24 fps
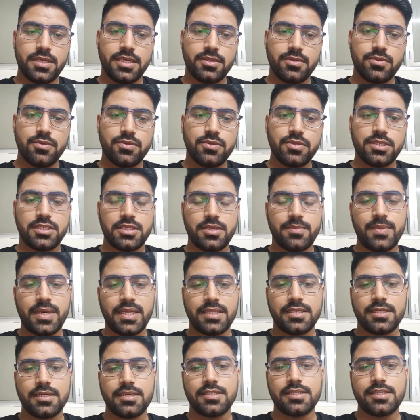एक दूसरे से
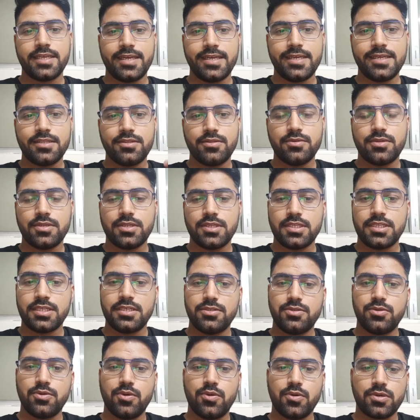बातें करते हैं एक दूसरे से
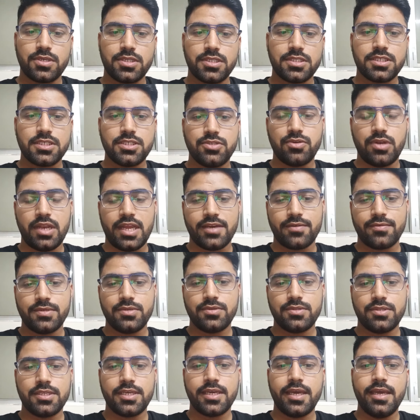जो डॉक्टर्स की जो लैंग्वेज
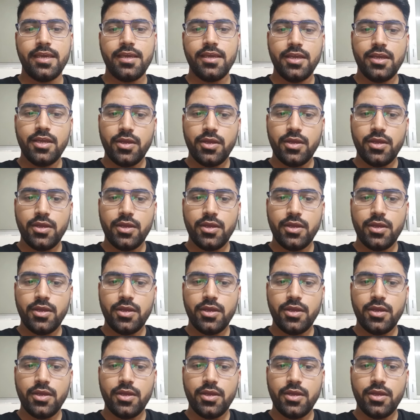होती है